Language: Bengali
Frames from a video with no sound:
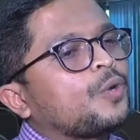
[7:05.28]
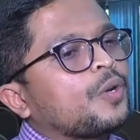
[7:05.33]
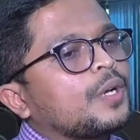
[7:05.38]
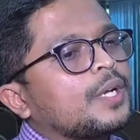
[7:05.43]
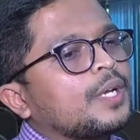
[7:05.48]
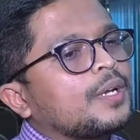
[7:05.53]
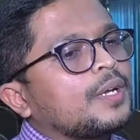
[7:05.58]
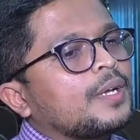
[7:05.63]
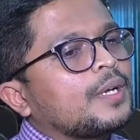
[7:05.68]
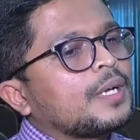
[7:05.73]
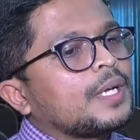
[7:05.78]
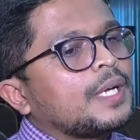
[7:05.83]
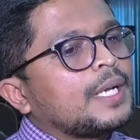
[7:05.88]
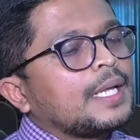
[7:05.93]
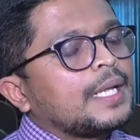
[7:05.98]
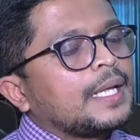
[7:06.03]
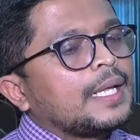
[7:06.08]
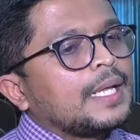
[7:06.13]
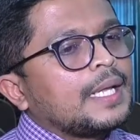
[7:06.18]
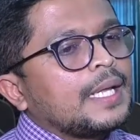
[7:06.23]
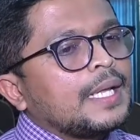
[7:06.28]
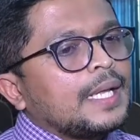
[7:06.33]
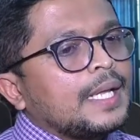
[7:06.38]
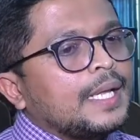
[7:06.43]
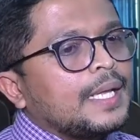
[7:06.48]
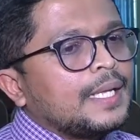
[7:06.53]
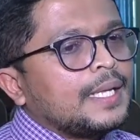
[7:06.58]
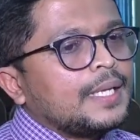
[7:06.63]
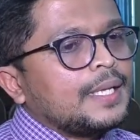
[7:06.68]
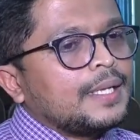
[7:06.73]
ধরেন
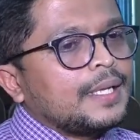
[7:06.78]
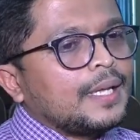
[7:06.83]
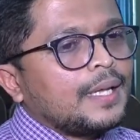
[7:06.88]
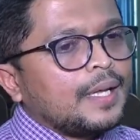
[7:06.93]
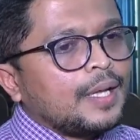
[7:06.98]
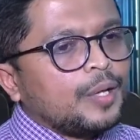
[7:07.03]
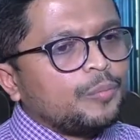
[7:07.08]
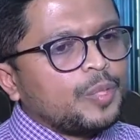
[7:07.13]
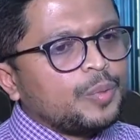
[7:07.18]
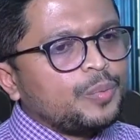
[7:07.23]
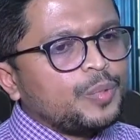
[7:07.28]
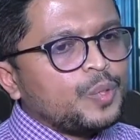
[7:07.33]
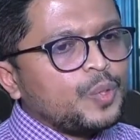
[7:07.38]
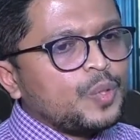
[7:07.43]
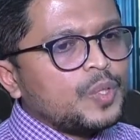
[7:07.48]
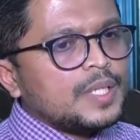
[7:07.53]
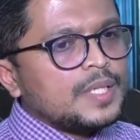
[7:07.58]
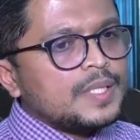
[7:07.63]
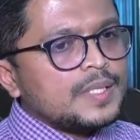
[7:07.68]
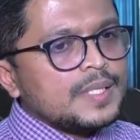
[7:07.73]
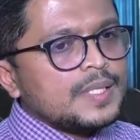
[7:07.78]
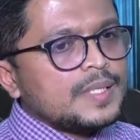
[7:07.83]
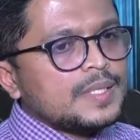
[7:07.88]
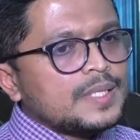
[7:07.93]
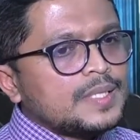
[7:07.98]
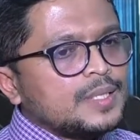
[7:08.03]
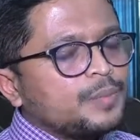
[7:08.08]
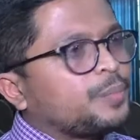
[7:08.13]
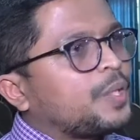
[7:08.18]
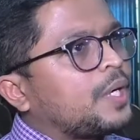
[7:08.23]
এই বিভিন্ন
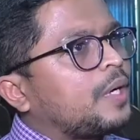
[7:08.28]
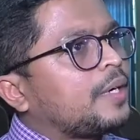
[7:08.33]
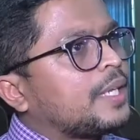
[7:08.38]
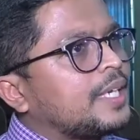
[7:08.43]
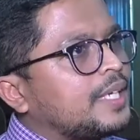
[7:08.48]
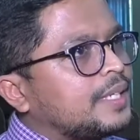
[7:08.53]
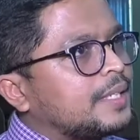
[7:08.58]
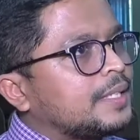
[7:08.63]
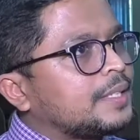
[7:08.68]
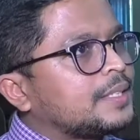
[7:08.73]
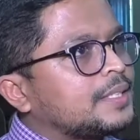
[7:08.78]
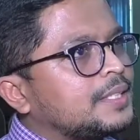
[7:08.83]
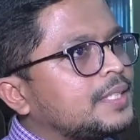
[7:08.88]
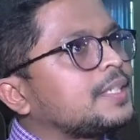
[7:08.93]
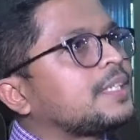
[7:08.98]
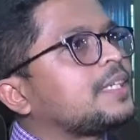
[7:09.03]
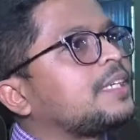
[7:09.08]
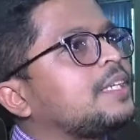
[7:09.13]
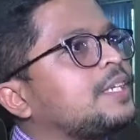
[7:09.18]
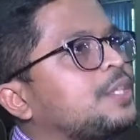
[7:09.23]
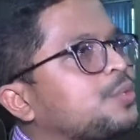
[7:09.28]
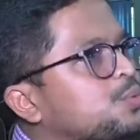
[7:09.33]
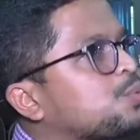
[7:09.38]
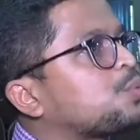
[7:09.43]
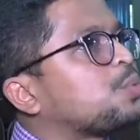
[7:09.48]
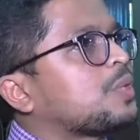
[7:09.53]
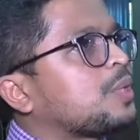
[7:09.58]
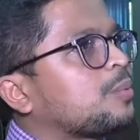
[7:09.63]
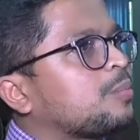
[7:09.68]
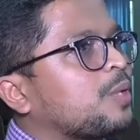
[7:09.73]
ডিজিজের যে বার্ডেন সেটাকে রিডিউস
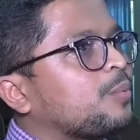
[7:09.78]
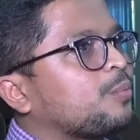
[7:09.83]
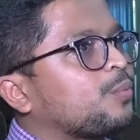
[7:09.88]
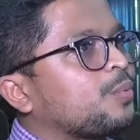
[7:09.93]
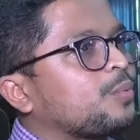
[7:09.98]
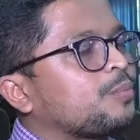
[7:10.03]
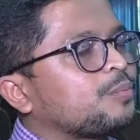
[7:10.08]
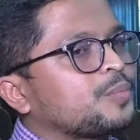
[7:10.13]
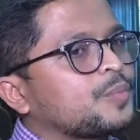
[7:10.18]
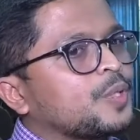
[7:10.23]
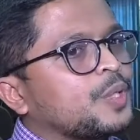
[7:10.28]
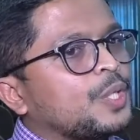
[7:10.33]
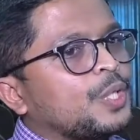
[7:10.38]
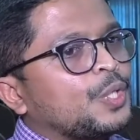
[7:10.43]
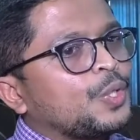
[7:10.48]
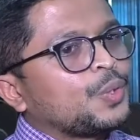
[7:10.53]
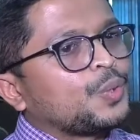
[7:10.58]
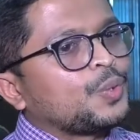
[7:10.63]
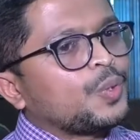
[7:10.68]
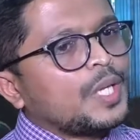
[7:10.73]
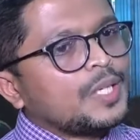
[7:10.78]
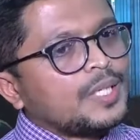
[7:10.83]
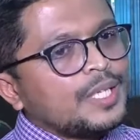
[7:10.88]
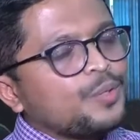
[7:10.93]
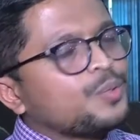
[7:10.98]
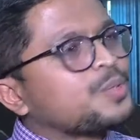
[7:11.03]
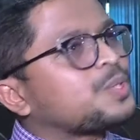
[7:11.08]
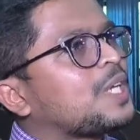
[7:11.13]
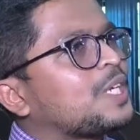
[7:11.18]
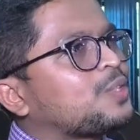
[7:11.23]
করতে পারবো তো
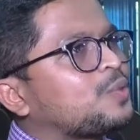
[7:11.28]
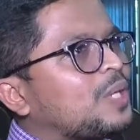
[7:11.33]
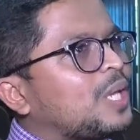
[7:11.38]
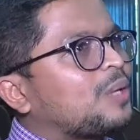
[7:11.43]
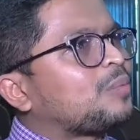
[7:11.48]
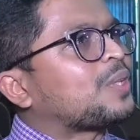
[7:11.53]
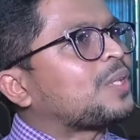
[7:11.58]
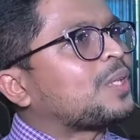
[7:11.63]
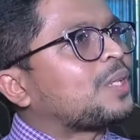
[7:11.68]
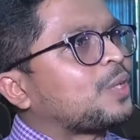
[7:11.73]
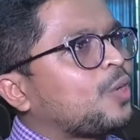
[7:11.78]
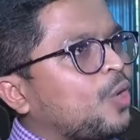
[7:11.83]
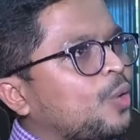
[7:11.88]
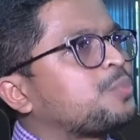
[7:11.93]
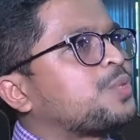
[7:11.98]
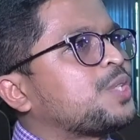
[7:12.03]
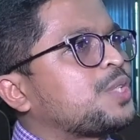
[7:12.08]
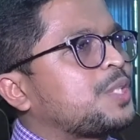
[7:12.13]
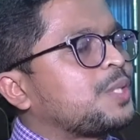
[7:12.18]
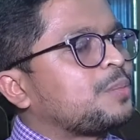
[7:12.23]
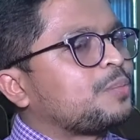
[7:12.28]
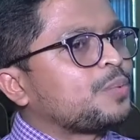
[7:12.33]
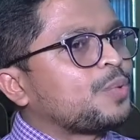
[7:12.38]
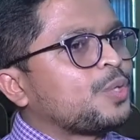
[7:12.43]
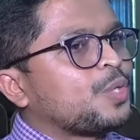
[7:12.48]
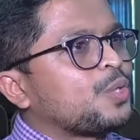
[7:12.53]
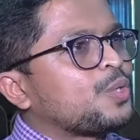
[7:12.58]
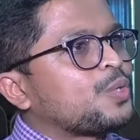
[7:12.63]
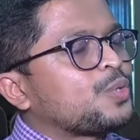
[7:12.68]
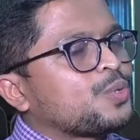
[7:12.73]
এটাই হচ্ছে আসলে আমাদের অবজেক্টিভ
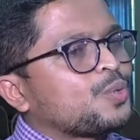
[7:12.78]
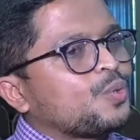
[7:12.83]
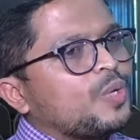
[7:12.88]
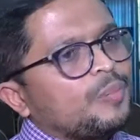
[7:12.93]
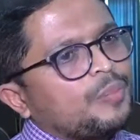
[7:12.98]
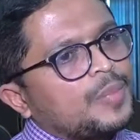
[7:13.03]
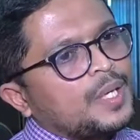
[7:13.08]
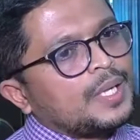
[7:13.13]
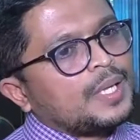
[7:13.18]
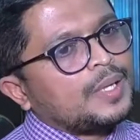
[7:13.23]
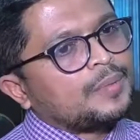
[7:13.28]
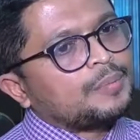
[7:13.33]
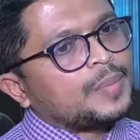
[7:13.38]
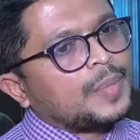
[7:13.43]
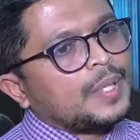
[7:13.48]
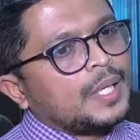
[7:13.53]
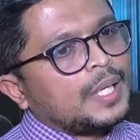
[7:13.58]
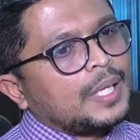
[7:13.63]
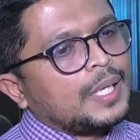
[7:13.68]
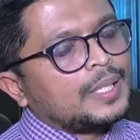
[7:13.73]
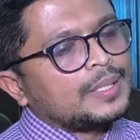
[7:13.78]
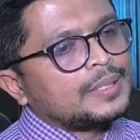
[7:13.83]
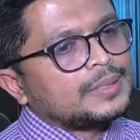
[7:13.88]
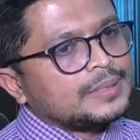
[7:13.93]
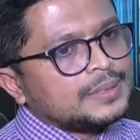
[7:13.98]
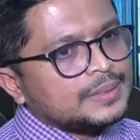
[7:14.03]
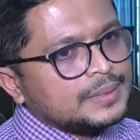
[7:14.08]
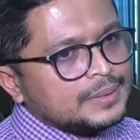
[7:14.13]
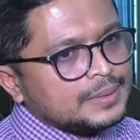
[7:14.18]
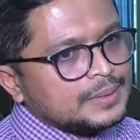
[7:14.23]
সো আমরা
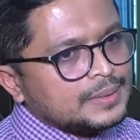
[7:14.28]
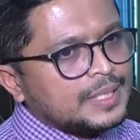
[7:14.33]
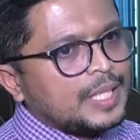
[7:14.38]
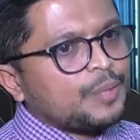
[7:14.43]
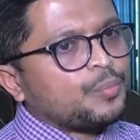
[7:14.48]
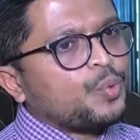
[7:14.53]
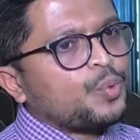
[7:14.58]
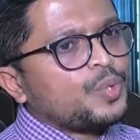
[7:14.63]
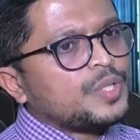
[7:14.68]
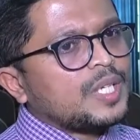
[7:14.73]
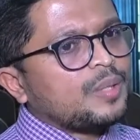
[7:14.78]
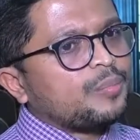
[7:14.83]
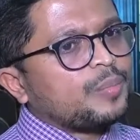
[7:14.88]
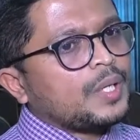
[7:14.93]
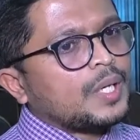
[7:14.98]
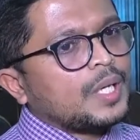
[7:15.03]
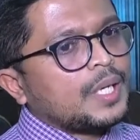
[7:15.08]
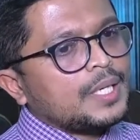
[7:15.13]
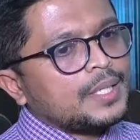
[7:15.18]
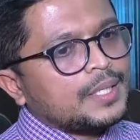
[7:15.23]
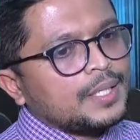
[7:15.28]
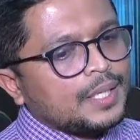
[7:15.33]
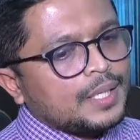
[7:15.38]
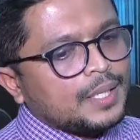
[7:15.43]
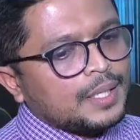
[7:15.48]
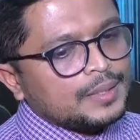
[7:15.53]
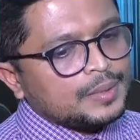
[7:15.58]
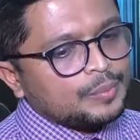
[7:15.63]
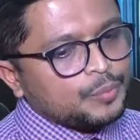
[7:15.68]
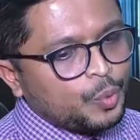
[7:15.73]
চাবো যে আমরা এটা
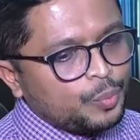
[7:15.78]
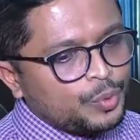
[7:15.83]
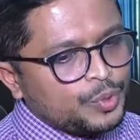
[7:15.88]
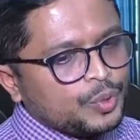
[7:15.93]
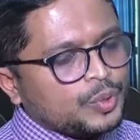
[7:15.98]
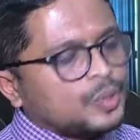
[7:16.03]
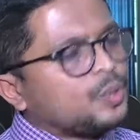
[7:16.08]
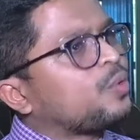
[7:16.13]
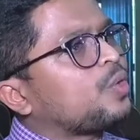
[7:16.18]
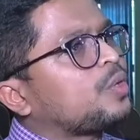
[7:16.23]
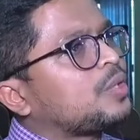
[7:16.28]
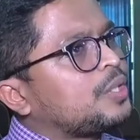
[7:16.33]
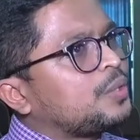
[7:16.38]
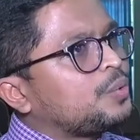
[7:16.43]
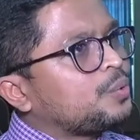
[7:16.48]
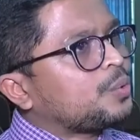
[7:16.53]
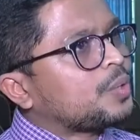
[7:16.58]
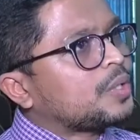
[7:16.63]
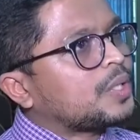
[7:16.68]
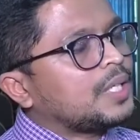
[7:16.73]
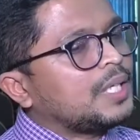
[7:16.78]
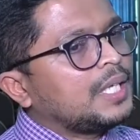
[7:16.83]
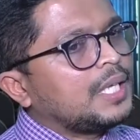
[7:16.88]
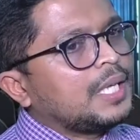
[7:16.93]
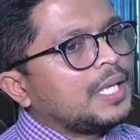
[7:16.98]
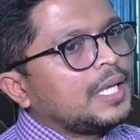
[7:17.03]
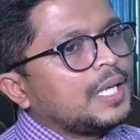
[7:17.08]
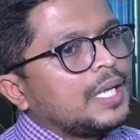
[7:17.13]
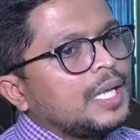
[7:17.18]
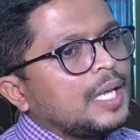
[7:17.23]
ভবিষ্যতেও কন্টিনিউ করতে
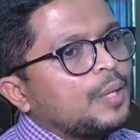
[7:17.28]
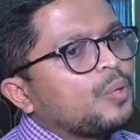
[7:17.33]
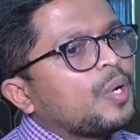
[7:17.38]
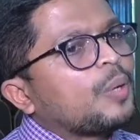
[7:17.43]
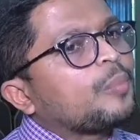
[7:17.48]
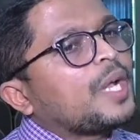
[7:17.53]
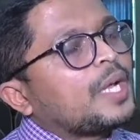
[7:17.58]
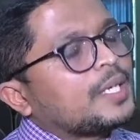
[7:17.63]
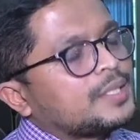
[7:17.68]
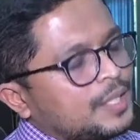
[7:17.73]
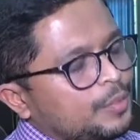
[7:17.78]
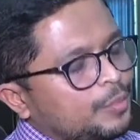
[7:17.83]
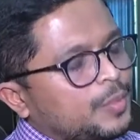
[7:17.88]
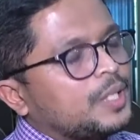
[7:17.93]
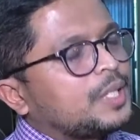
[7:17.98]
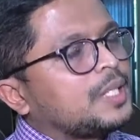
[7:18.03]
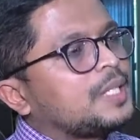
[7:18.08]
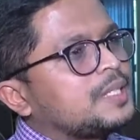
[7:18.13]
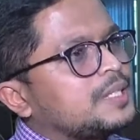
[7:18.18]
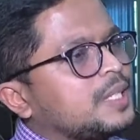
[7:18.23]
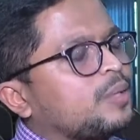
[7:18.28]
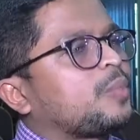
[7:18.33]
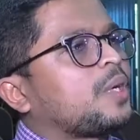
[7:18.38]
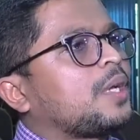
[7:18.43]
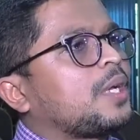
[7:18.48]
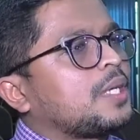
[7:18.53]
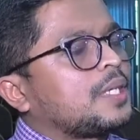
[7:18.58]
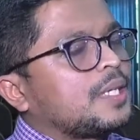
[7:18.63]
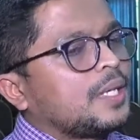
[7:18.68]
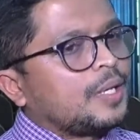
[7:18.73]
এবং আমরা আশাবাদী যে
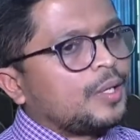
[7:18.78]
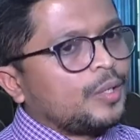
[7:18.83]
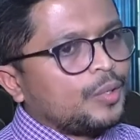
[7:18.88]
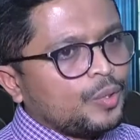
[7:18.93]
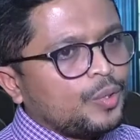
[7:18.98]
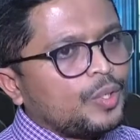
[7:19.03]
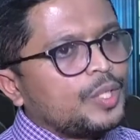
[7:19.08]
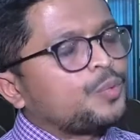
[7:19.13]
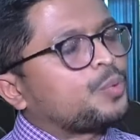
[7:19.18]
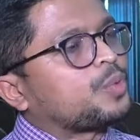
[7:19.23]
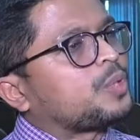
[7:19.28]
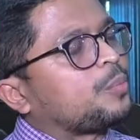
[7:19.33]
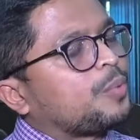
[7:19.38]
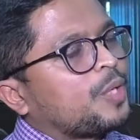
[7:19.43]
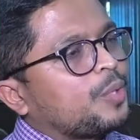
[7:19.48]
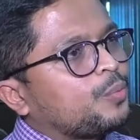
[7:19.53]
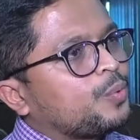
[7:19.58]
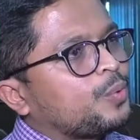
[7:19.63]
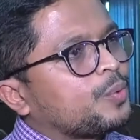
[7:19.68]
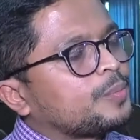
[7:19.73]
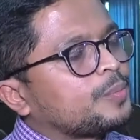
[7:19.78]
আমরা এটা ই করতে পারবো